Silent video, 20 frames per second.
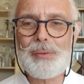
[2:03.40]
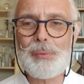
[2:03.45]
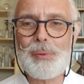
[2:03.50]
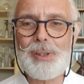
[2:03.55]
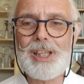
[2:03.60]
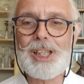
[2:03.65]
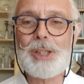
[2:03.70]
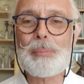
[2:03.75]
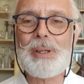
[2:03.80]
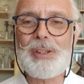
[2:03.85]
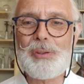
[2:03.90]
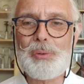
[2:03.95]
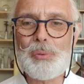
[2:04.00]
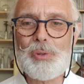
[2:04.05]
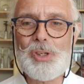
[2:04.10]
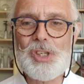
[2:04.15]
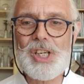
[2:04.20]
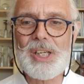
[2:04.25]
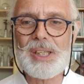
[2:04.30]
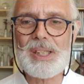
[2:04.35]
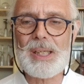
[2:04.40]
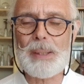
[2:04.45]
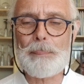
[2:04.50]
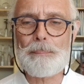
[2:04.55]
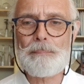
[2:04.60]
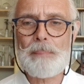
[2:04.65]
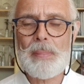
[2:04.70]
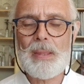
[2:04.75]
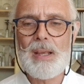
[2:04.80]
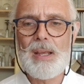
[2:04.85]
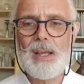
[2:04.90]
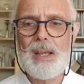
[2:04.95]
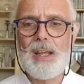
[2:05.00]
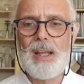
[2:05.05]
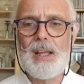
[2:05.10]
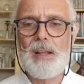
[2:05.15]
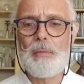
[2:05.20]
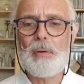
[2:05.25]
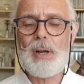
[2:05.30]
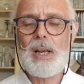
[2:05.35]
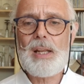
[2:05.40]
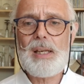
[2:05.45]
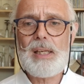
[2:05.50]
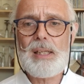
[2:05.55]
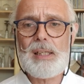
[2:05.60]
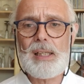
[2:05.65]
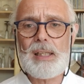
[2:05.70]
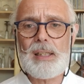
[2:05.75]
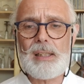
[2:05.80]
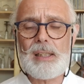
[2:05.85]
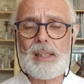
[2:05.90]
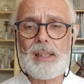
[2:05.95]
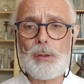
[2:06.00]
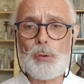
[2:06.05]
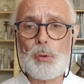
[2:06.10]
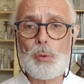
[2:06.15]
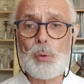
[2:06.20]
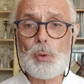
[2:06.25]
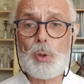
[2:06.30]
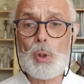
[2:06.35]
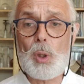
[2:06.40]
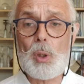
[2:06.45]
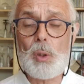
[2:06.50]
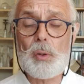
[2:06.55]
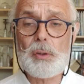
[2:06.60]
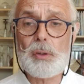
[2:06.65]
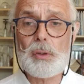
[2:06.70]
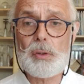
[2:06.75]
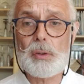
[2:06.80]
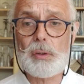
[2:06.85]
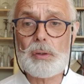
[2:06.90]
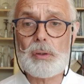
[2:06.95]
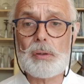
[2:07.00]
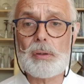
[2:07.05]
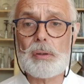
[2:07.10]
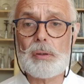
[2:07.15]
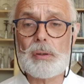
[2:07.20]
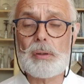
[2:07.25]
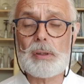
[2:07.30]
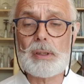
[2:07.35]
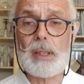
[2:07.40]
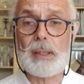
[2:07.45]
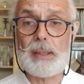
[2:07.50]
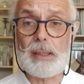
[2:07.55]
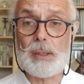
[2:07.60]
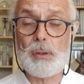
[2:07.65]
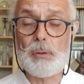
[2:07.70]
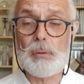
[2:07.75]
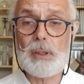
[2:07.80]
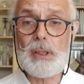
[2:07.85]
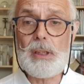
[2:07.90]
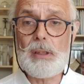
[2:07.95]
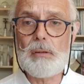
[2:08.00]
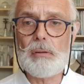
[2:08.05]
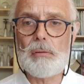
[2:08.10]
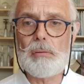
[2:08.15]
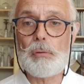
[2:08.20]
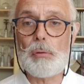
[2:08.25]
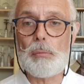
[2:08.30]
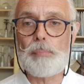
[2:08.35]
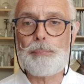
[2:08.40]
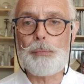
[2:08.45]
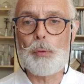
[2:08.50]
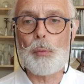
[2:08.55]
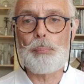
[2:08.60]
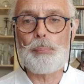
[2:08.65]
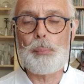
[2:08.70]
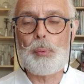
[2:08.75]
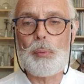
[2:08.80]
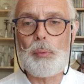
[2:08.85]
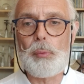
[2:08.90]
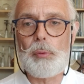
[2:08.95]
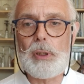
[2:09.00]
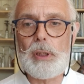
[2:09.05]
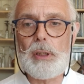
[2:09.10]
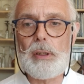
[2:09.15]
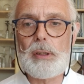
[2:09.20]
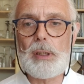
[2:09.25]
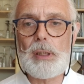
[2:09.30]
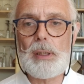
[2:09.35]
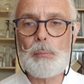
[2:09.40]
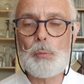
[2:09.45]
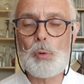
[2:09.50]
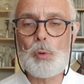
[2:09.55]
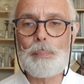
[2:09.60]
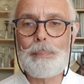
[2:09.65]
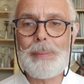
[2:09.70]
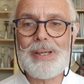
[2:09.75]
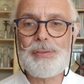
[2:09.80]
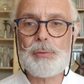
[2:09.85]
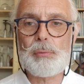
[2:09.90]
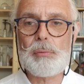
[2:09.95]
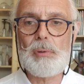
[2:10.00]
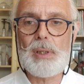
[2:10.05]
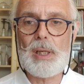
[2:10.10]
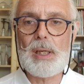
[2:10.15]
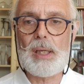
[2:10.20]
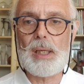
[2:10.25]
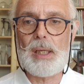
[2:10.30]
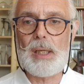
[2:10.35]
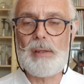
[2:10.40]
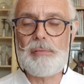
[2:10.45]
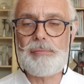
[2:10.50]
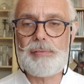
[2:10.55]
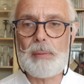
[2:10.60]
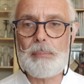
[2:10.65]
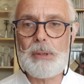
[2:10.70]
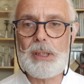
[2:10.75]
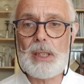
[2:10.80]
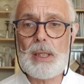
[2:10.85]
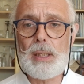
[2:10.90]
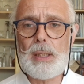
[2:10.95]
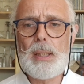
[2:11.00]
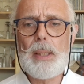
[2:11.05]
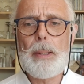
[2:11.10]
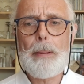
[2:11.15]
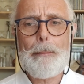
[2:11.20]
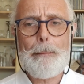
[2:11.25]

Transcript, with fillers: et de l'expression de chacun. Voilà les, deux grandes euh, catégories, donc on peut utiliser les mots masculin et féminin,